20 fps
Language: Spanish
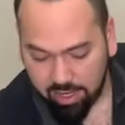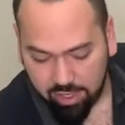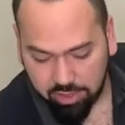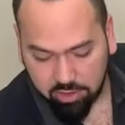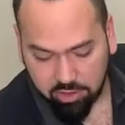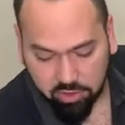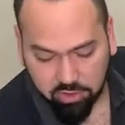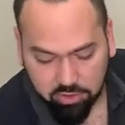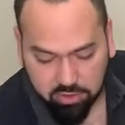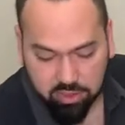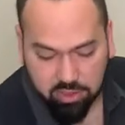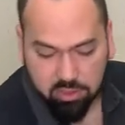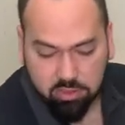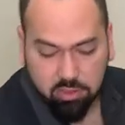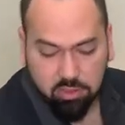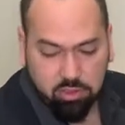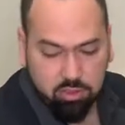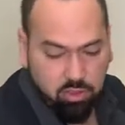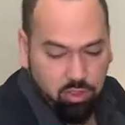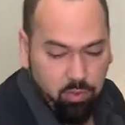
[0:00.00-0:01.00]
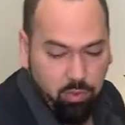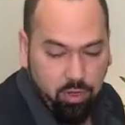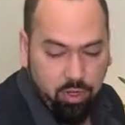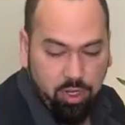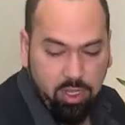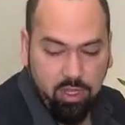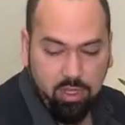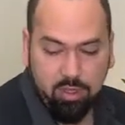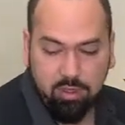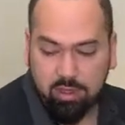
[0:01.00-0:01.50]
Entonces, yo
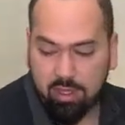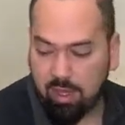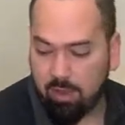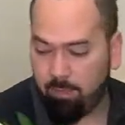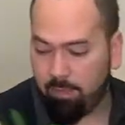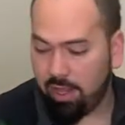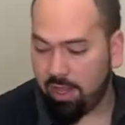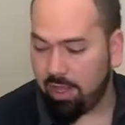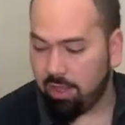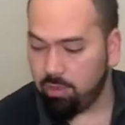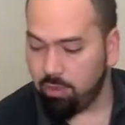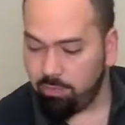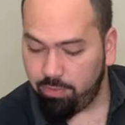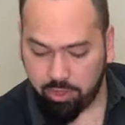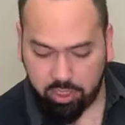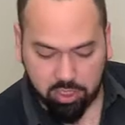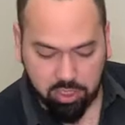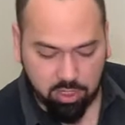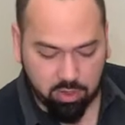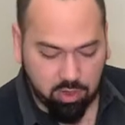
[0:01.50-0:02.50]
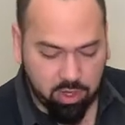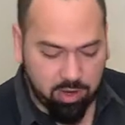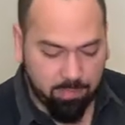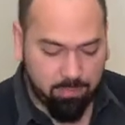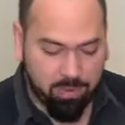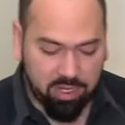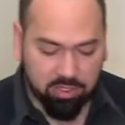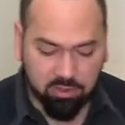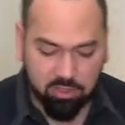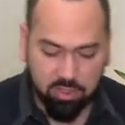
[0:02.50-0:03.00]
voy despejando un poquitico el
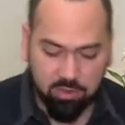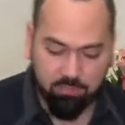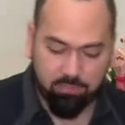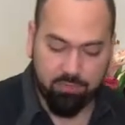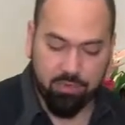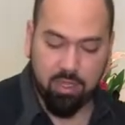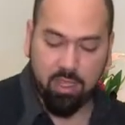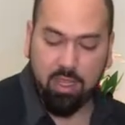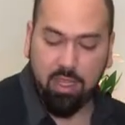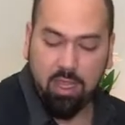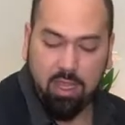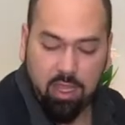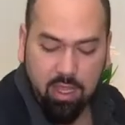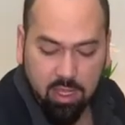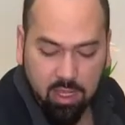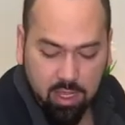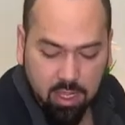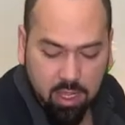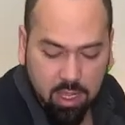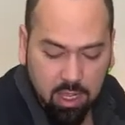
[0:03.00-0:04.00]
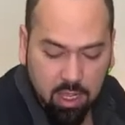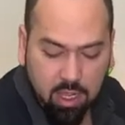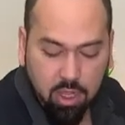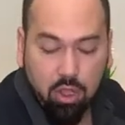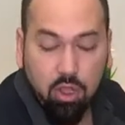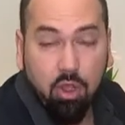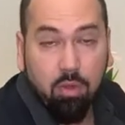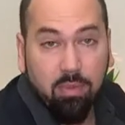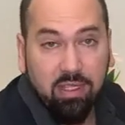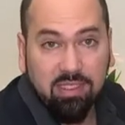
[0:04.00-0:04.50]
espacio y
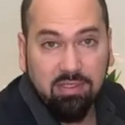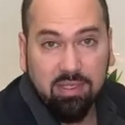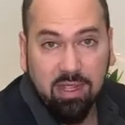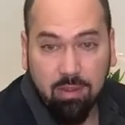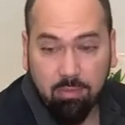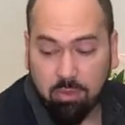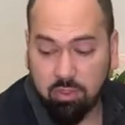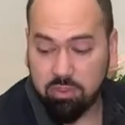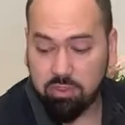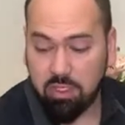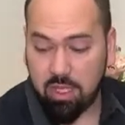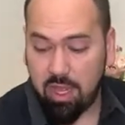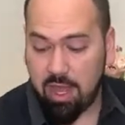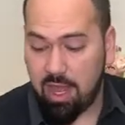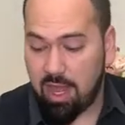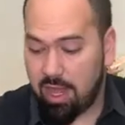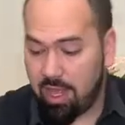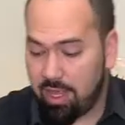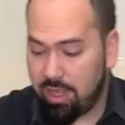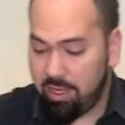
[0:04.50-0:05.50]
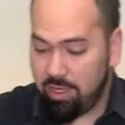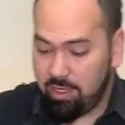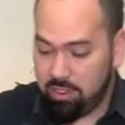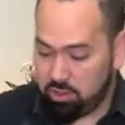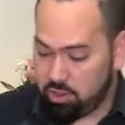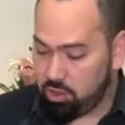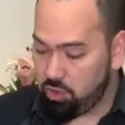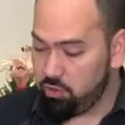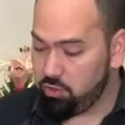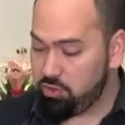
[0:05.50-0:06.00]
comenzamos a
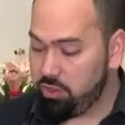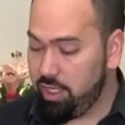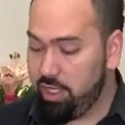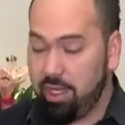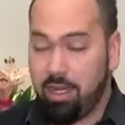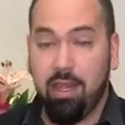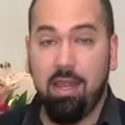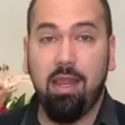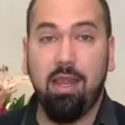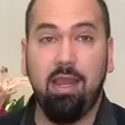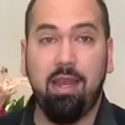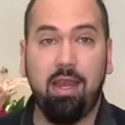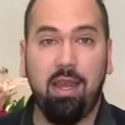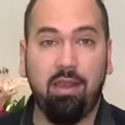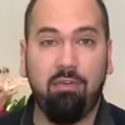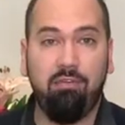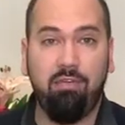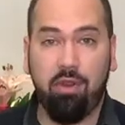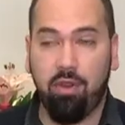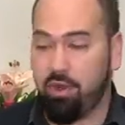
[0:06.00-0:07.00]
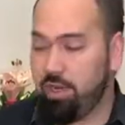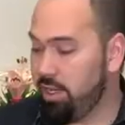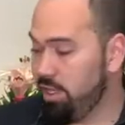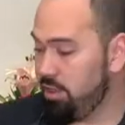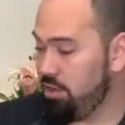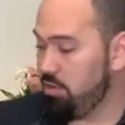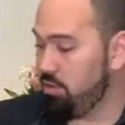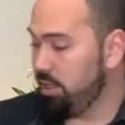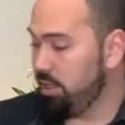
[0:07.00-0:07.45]
introducir las flores en